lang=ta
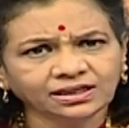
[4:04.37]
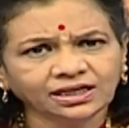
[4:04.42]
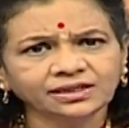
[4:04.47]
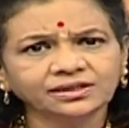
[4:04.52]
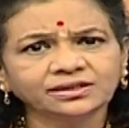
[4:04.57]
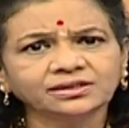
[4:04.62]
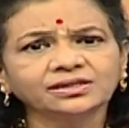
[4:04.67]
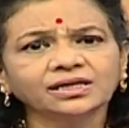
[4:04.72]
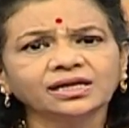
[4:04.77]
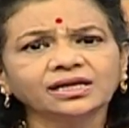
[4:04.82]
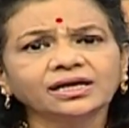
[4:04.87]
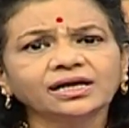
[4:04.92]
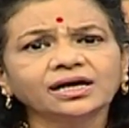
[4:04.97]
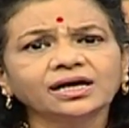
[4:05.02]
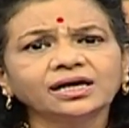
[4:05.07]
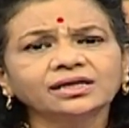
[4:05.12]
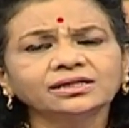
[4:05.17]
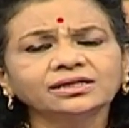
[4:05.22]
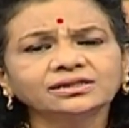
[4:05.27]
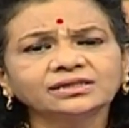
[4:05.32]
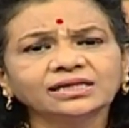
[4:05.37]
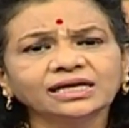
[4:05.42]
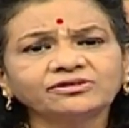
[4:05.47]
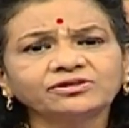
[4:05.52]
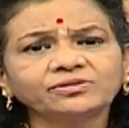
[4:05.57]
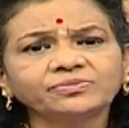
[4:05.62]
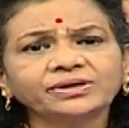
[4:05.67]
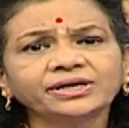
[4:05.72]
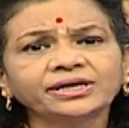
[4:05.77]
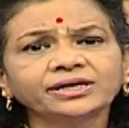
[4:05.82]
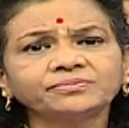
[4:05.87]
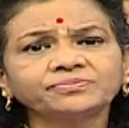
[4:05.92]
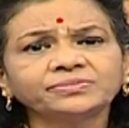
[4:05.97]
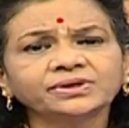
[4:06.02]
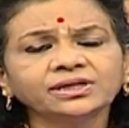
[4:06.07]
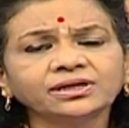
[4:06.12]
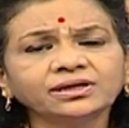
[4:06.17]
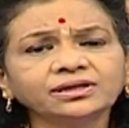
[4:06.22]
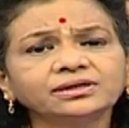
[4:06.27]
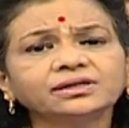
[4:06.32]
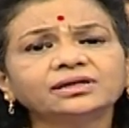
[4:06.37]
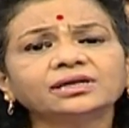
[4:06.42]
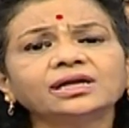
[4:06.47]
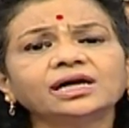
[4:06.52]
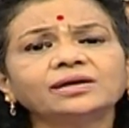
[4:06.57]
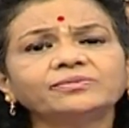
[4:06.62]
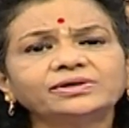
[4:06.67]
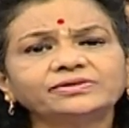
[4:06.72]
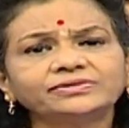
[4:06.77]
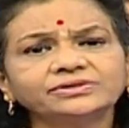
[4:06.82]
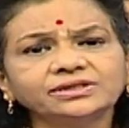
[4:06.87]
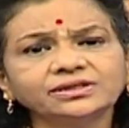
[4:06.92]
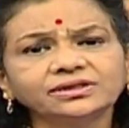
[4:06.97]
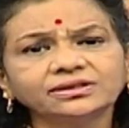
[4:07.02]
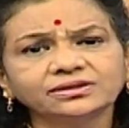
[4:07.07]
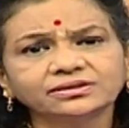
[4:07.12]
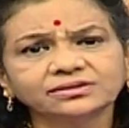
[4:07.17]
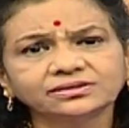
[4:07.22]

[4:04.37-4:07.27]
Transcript: அது தெரியாத தேவைப்படுறப்ப தான் நாம் வந்து